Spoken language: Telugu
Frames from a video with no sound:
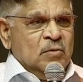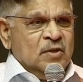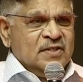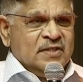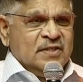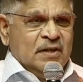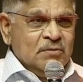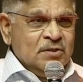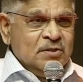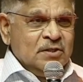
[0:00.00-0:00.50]

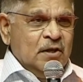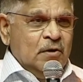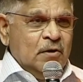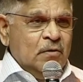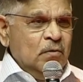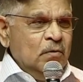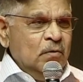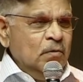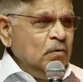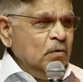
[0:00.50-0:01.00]
సంస్థలు
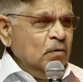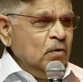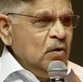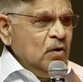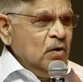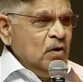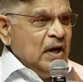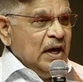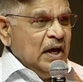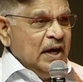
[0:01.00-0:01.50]

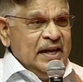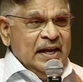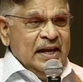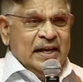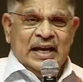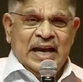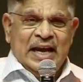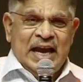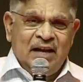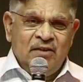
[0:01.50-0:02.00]
అనేక
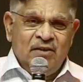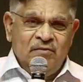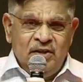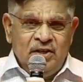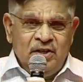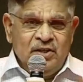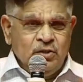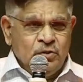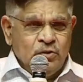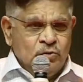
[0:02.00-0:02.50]

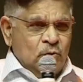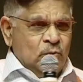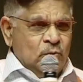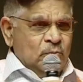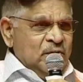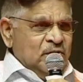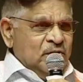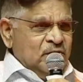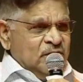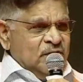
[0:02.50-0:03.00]
లాంగ్వేజెస్తో
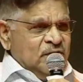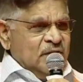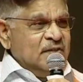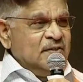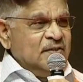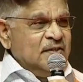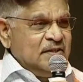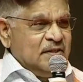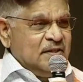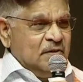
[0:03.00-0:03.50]
మిక్స్
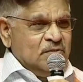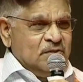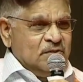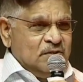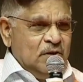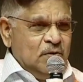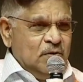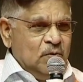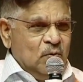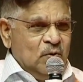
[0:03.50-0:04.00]
చేసిన
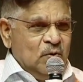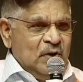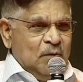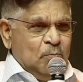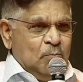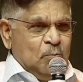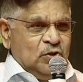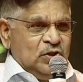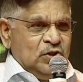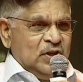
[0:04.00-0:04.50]
సంస్థలు కూడా
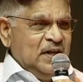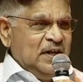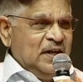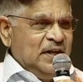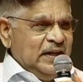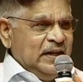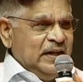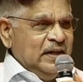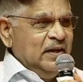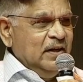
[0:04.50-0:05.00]

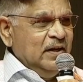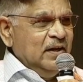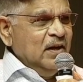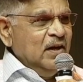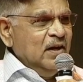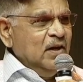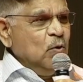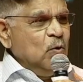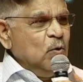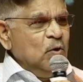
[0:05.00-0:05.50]
పొందలేని
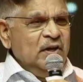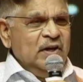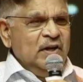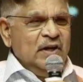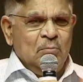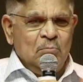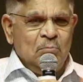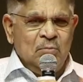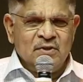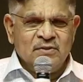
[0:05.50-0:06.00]
కొన్ని
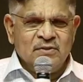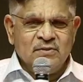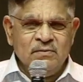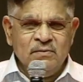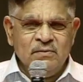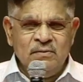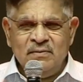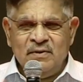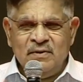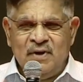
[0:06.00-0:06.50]
నంబర్స్
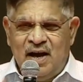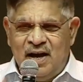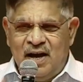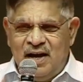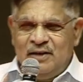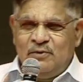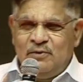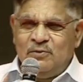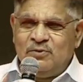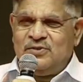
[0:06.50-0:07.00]

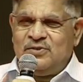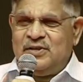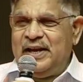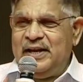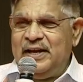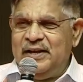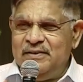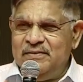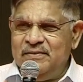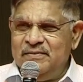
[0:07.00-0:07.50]
ఆహాకి వస్తున్నాయి
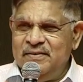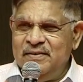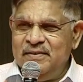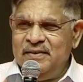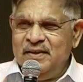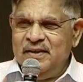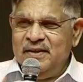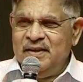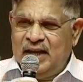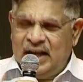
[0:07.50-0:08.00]

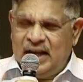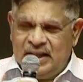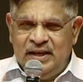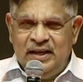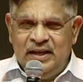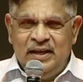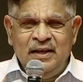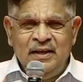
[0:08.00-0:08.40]
అది